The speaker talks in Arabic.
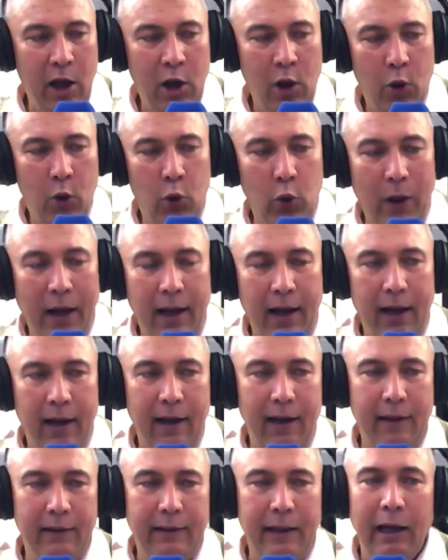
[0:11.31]

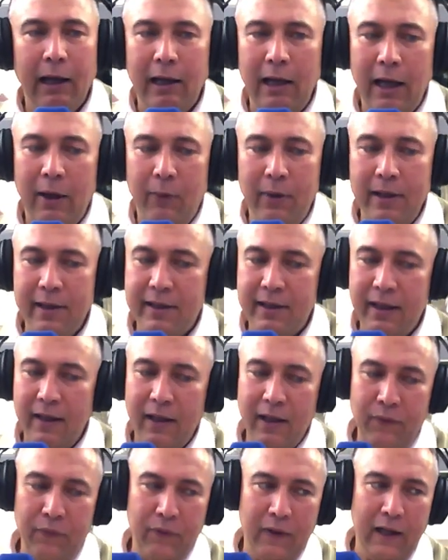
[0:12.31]
والدخلة
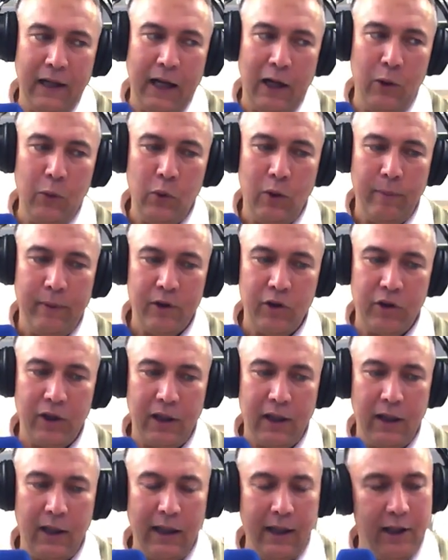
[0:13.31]
والاستضافة الحلوة
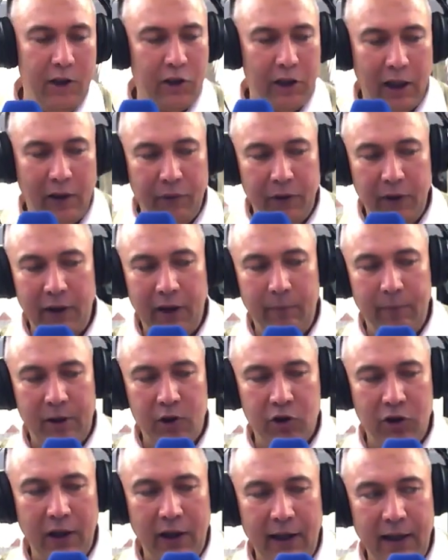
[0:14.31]
برشا اللي شرفتني
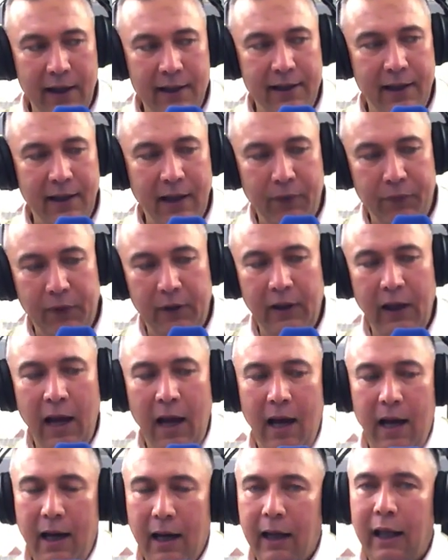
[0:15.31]
برشا هي استضافة
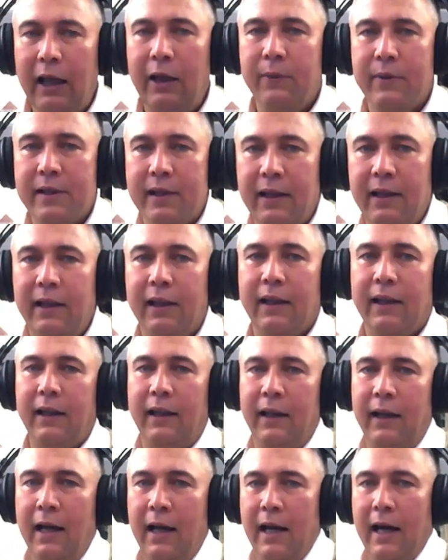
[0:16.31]
أخي
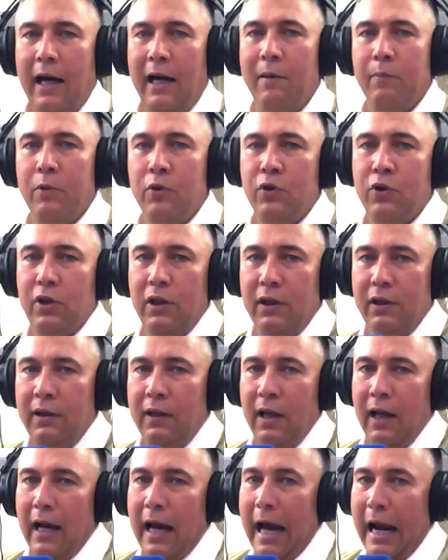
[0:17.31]
وصديقي المنشد
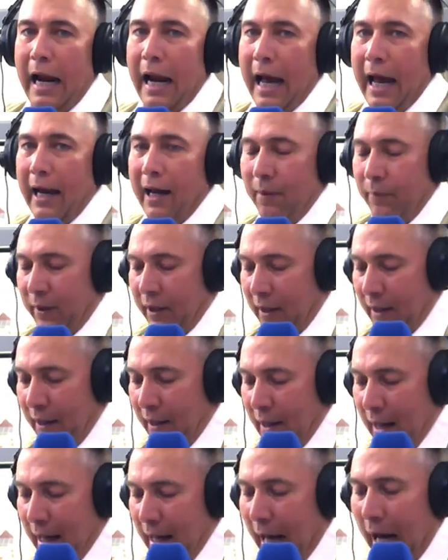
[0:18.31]
العالمي
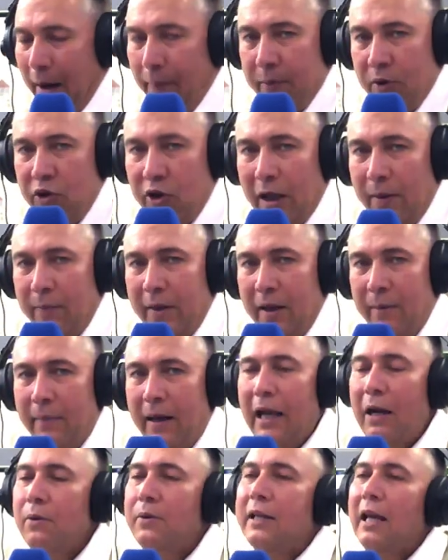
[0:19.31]
أحمد جلمام
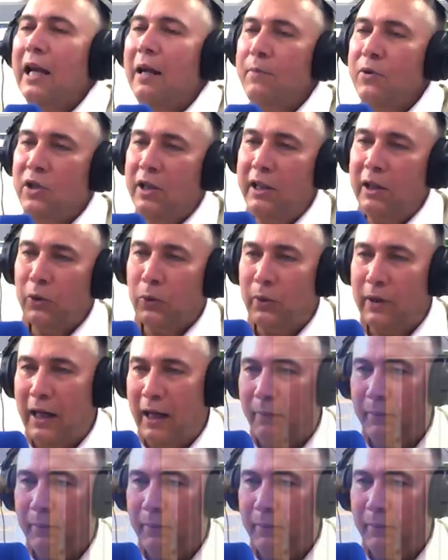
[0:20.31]
أهلا وسهلا من جديد خويا أحمد